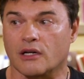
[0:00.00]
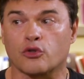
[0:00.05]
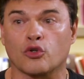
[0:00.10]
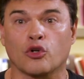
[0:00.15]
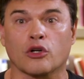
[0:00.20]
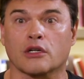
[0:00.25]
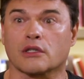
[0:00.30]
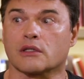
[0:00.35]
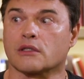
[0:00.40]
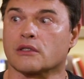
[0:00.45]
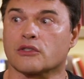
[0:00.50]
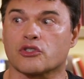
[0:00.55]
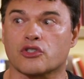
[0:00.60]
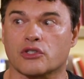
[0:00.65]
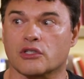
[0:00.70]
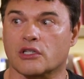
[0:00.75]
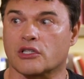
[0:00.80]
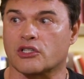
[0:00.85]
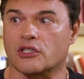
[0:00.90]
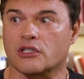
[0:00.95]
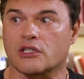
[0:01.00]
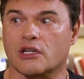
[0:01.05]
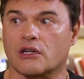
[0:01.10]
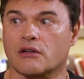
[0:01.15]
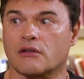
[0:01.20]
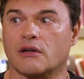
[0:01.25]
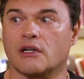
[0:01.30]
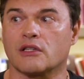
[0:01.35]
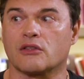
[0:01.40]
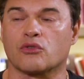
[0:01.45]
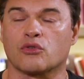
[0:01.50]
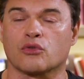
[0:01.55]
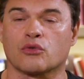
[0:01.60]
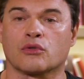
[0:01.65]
Как только ты начинаешь открывать,